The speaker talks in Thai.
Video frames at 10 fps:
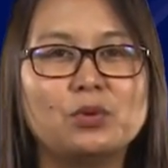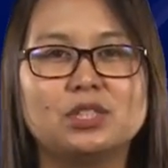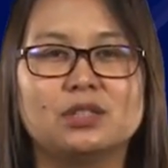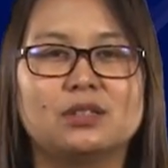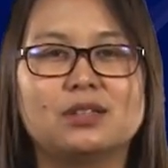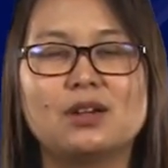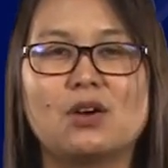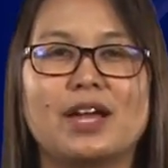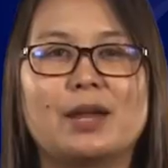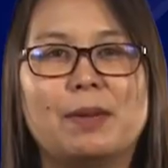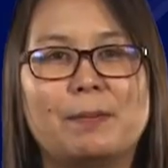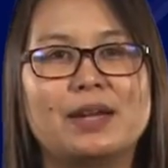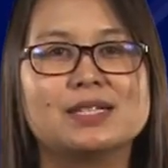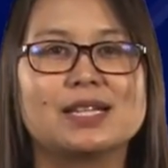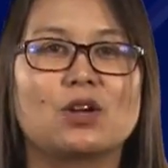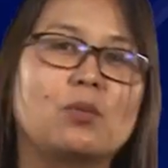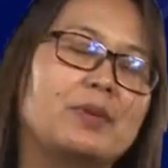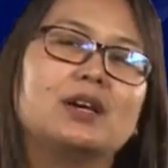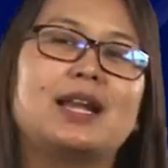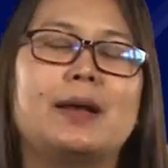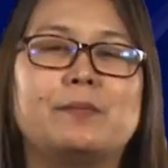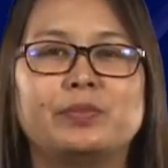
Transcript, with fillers: พูดถึงเรื่องของการเปลี่ยนแปลงในสังคมไปเยอะแล้ว